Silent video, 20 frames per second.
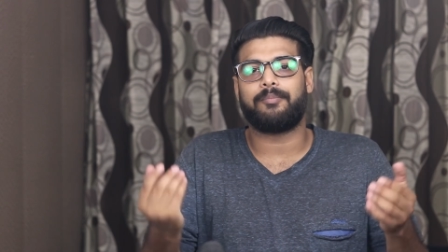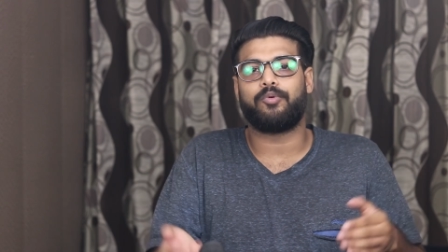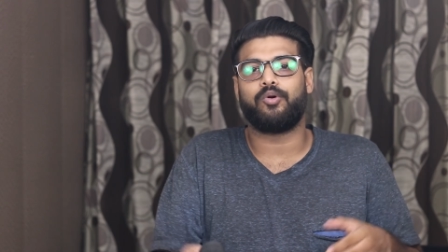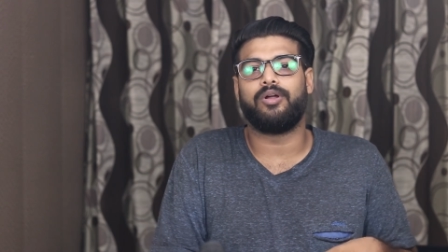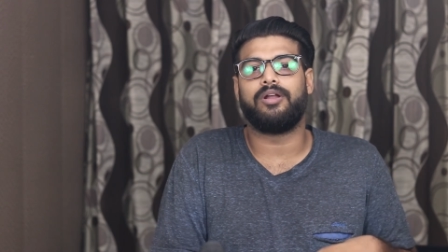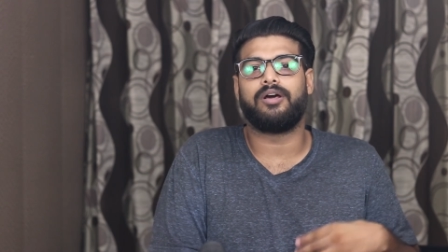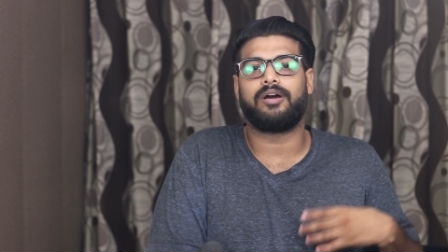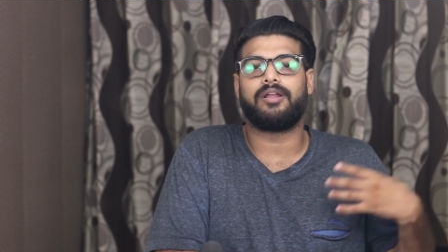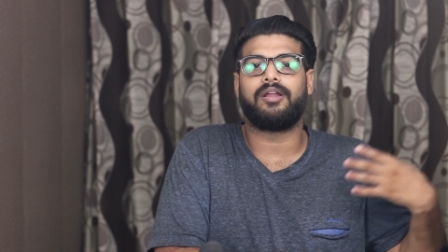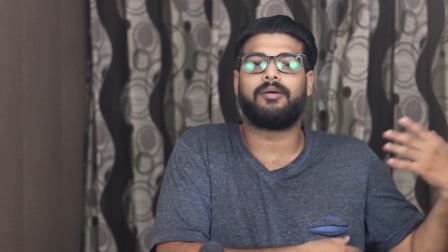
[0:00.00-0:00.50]
आपको
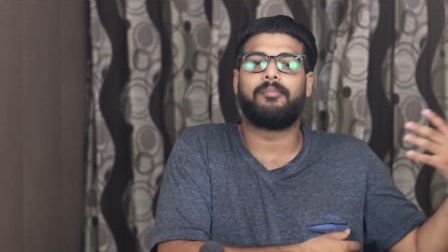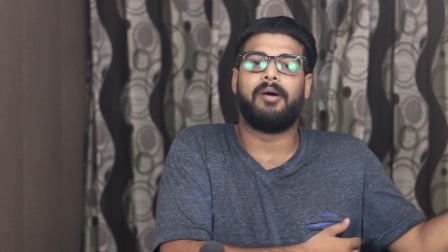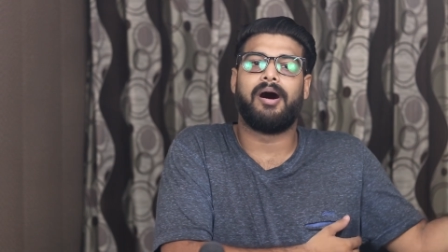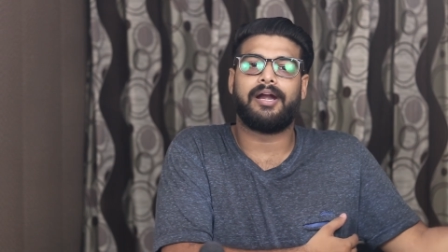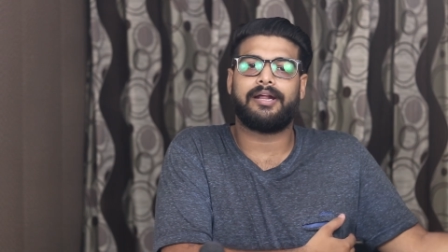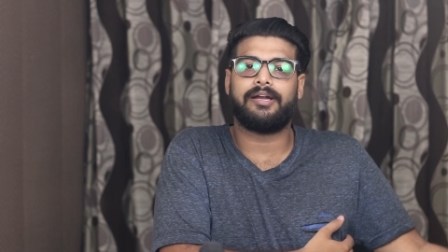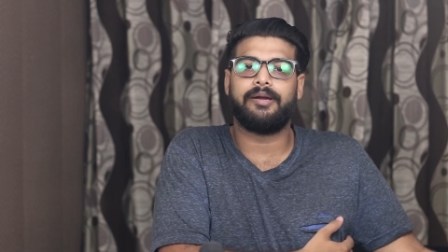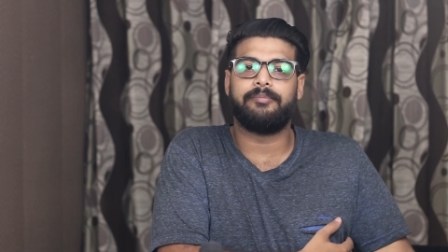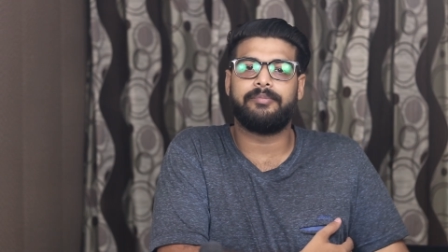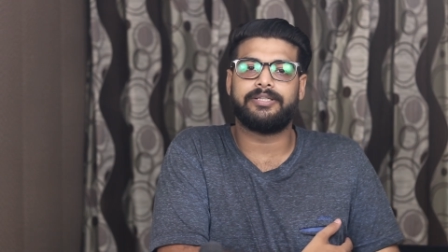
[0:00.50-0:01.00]
अलग अलग
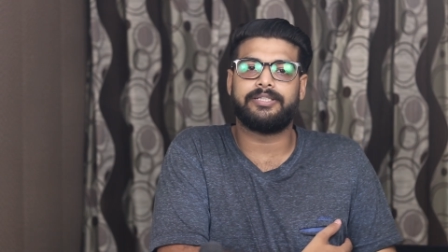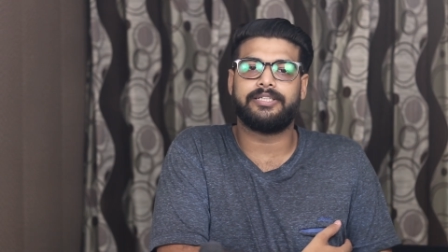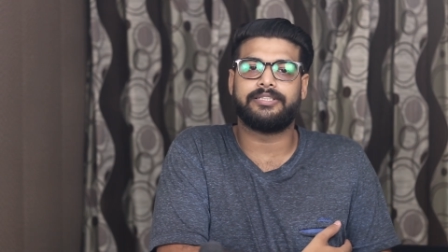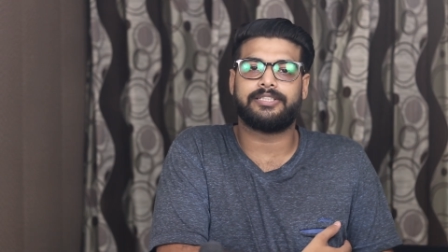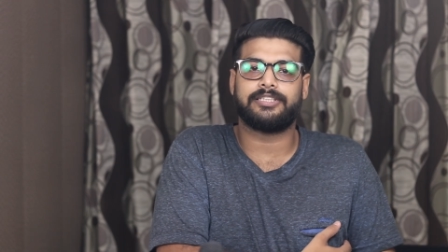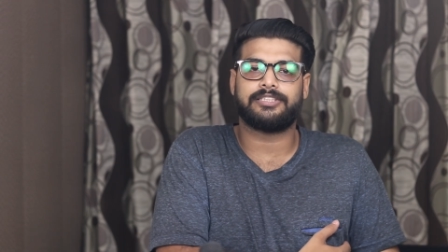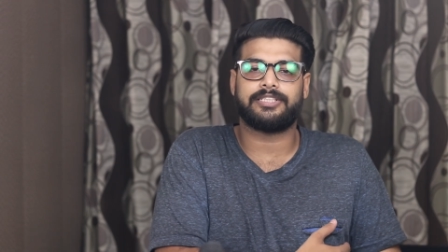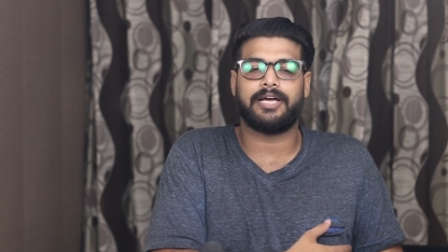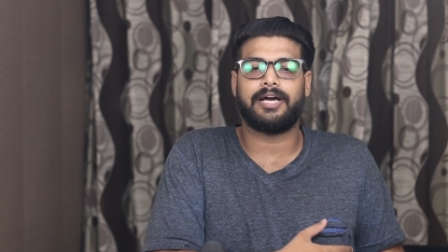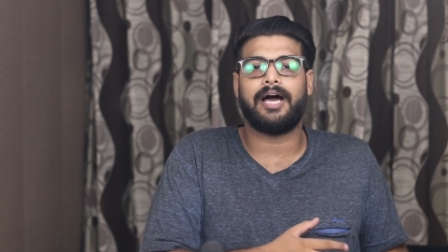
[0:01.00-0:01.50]
मार्केट में
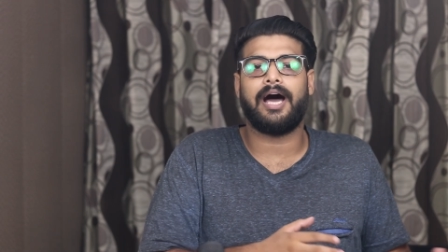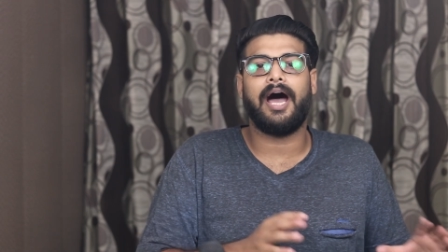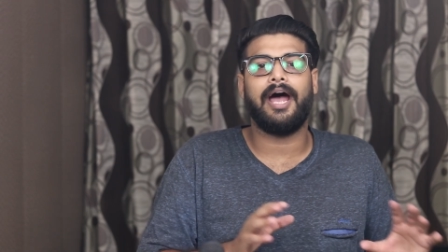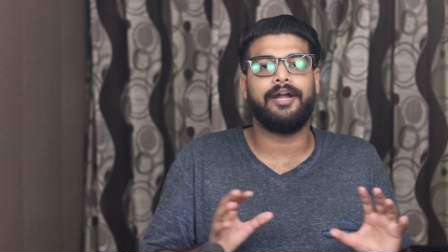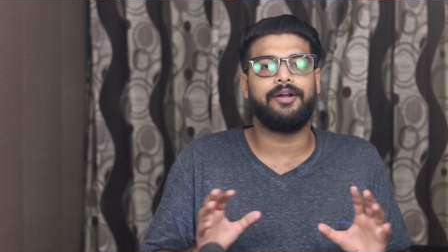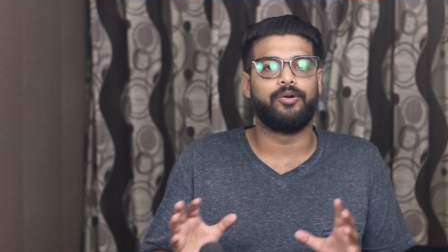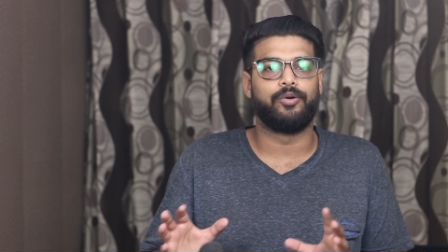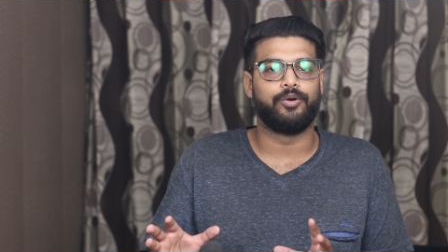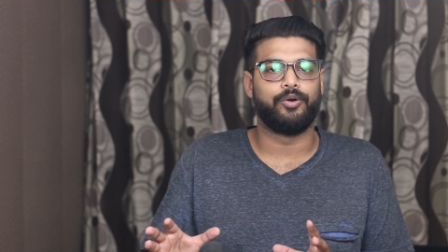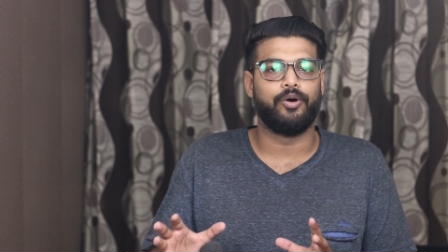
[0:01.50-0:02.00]
देता जाएगा
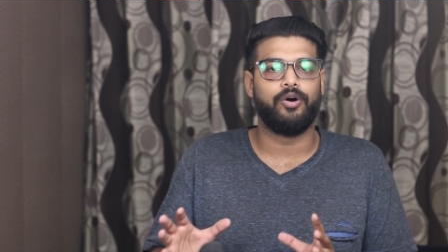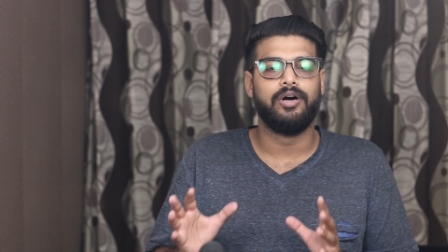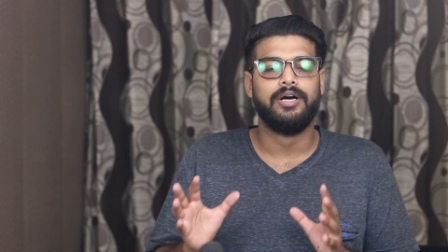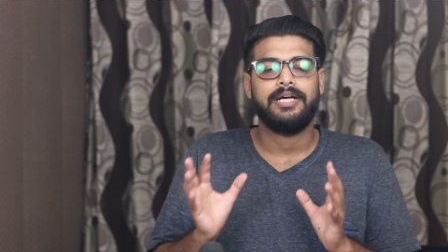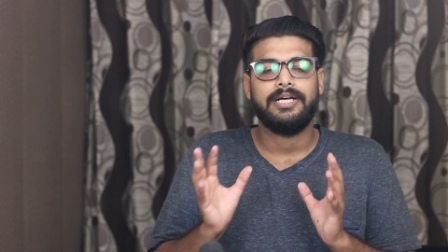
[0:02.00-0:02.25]
आई डोंट नो